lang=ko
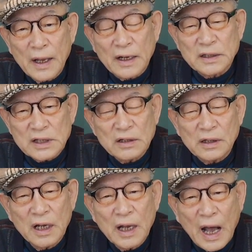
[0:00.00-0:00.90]
그래서
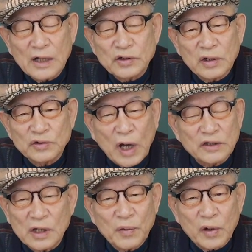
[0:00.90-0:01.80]
이걸 알 수 있는 게
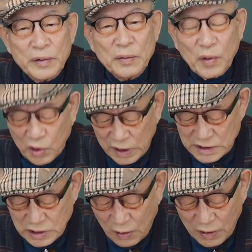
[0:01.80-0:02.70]
좌전을 모르면
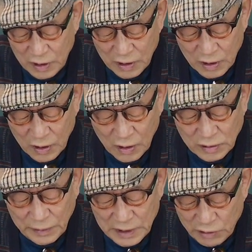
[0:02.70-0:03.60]
모르겠죠.
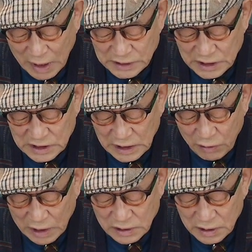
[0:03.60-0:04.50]
그다음 인왕시 시대
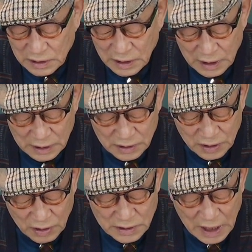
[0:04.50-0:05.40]
와서는
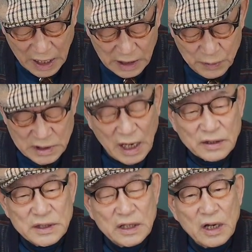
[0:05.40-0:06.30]
드디어 사람이
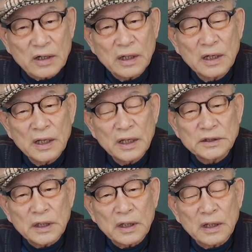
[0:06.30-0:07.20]
사는 세상을
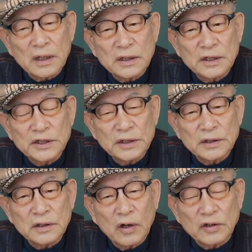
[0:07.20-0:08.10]
이제
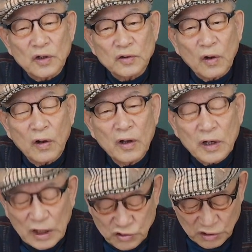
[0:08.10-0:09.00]
어느 정도
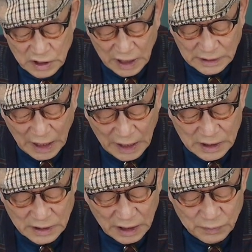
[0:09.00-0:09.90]
갖춰져 갔다
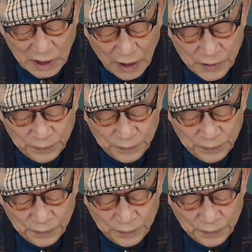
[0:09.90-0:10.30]
이런 얘기입니다.